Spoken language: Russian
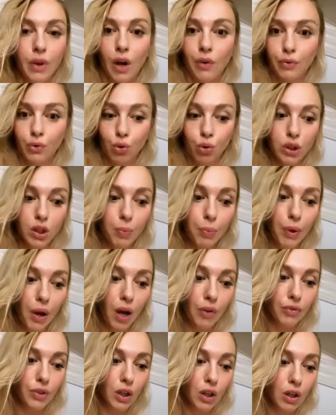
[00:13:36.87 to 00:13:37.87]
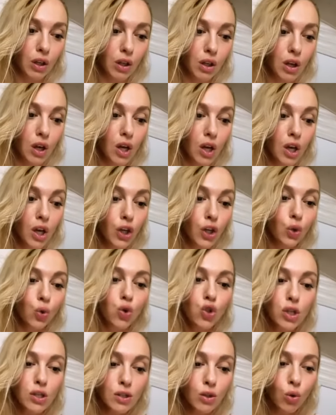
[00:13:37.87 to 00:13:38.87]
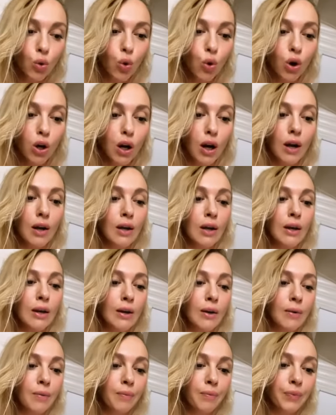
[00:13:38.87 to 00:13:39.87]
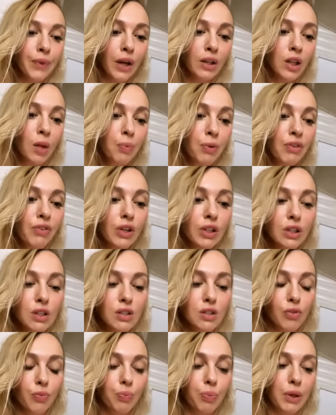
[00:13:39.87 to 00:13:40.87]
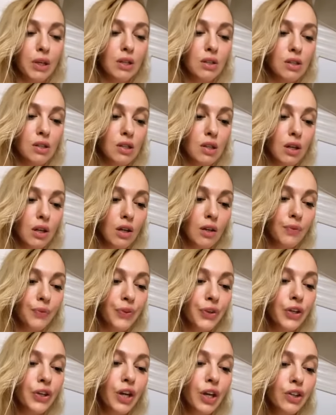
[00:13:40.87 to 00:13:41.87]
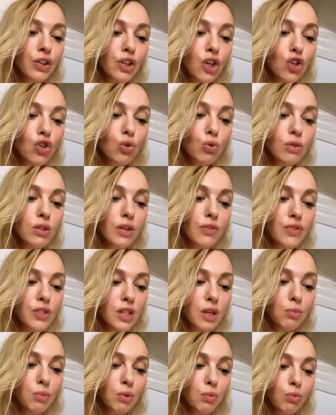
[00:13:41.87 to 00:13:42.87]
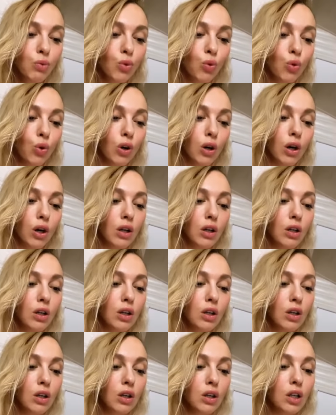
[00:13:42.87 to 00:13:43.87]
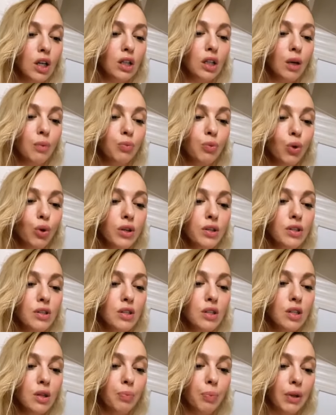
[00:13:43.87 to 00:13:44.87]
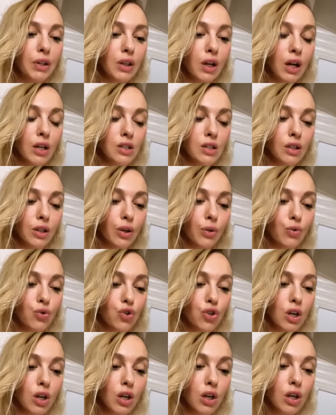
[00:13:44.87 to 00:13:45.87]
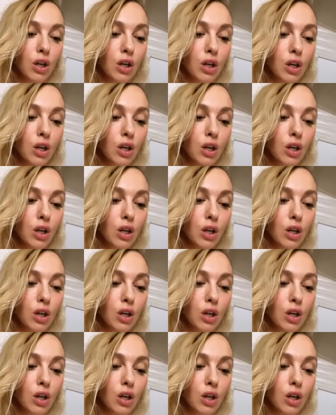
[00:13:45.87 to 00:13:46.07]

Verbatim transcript: А вдруг это правда? И уже скоро она превратится в принца, и я не дождусь совсем немного. Я так много сил потратила уже.